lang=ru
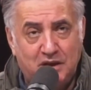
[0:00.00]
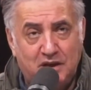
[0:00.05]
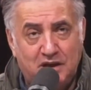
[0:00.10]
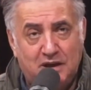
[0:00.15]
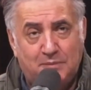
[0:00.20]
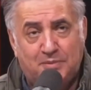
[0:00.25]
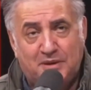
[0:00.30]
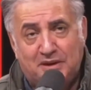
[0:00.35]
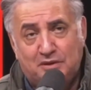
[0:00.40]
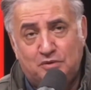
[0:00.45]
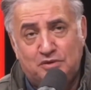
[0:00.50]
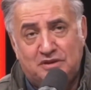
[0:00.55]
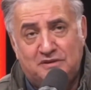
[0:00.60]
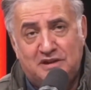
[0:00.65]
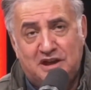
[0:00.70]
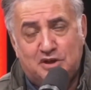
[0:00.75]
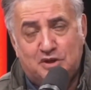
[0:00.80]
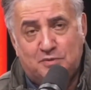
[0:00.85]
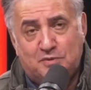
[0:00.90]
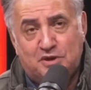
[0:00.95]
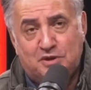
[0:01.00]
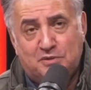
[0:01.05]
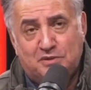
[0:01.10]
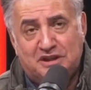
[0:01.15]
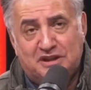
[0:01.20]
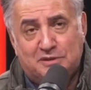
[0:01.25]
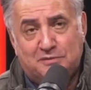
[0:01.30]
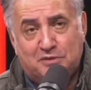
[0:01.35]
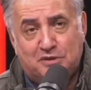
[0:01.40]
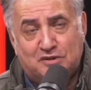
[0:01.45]
Я, правда, удивляюсь, что почему
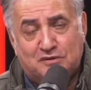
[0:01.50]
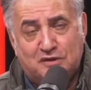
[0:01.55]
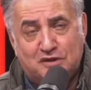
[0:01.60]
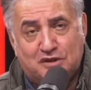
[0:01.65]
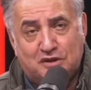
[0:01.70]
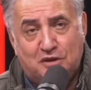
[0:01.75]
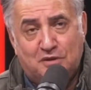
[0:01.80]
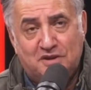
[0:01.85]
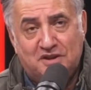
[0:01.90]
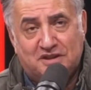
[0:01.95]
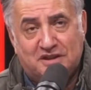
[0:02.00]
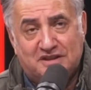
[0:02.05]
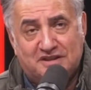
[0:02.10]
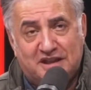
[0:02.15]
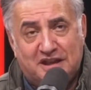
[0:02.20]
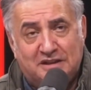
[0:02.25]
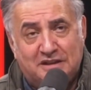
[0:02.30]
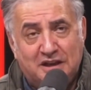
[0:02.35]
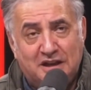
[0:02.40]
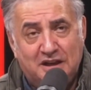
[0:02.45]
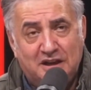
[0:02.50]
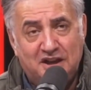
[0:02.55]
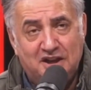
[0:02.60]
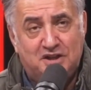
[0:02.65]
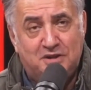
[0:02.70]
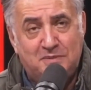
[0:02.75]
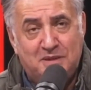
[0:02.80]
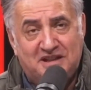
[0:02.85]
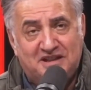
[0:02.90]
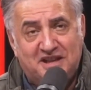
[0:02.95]
до сих пор свое слово не сказал и
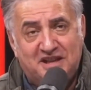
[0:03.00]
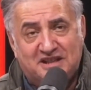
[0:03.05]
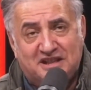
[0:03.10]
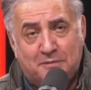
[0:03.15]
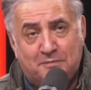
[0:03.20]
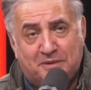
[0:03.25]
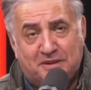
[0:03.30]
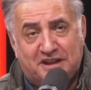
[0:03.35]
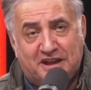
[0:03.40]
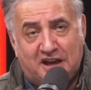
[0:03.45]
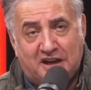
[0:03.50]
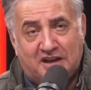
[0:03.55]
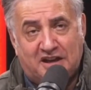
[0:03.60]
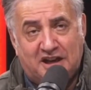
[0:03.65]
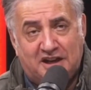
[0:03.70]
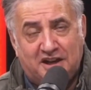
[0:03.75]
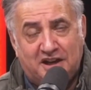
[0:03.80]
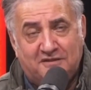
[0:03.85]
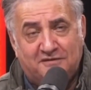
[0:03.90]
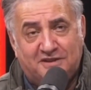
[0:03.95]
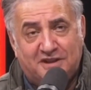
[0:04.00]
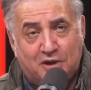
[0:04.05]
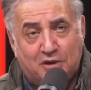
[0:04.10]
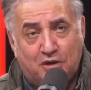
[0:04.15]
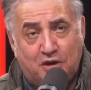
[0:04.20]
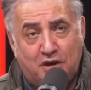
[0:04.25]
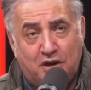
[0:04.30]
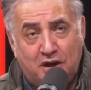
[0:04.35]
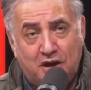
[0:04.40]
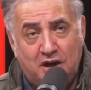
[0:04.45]
Чемиадзинский патриарх Горгин
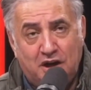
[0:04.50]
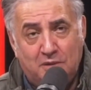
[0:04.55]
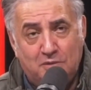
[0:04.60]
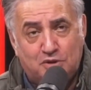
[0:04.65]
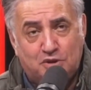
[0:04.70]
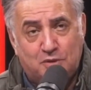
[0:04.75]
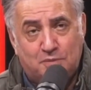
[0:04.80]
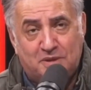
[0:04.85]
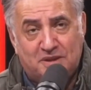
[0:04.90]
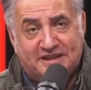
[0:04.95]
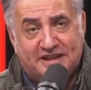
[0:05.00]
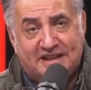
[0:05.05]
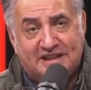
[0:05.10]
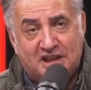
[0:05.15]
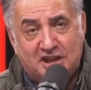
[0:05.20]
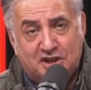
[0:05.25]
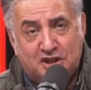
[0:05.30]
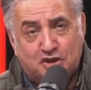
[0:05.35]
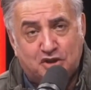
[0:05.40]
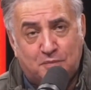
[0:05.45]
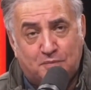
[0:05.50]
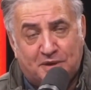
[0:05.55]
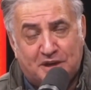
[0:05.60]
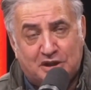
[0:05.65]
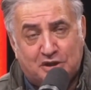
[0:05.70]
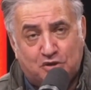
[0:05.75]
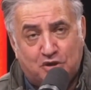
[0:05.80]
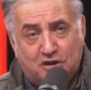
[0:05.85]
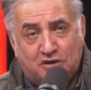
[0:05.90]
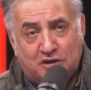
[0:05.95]
II. Ему что, безразлично, что
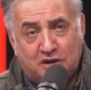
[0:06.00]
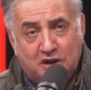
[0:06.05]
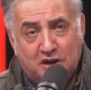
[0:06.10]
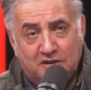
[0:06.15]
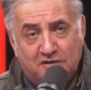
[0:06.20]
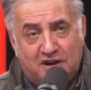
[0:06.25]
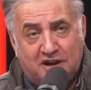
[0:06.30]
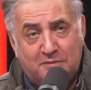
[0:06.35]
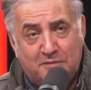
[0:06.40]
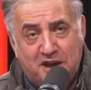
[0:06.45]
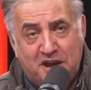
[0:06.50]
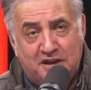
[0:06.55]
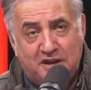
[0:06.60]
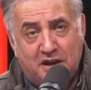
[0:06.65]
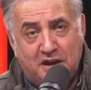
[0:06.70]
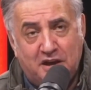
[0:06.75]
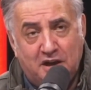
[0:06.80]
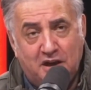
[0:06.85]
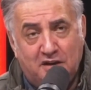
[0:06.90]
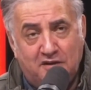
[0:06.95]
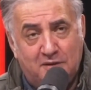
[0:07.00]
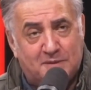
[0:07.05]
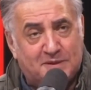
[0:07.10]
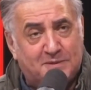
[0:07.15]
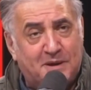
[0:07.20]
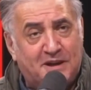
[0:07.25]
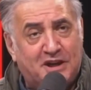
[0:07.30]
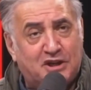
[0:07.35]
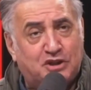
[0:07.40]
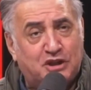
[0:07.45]
происходит в Армении? Вы
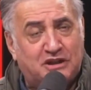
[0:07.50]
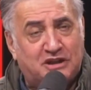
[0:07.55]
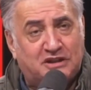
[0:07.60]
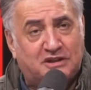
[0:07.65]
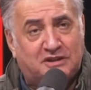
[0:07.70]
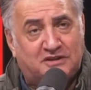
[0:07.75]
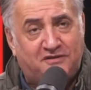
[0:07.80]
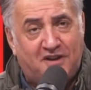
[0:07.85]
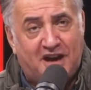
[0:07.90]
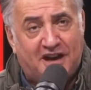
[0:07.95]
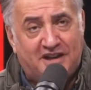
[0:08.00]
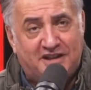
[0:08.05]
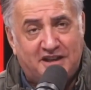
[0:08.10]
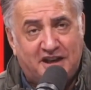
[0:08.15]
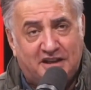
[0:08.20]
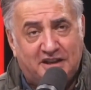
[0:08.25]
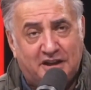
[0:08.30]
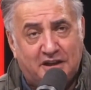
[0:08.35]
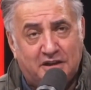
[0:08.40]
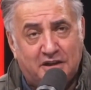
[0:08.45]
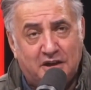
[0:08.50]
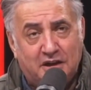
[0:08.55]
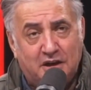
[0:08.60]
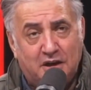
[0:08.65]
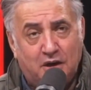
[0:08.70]
посмотрите, что этот тварь делает.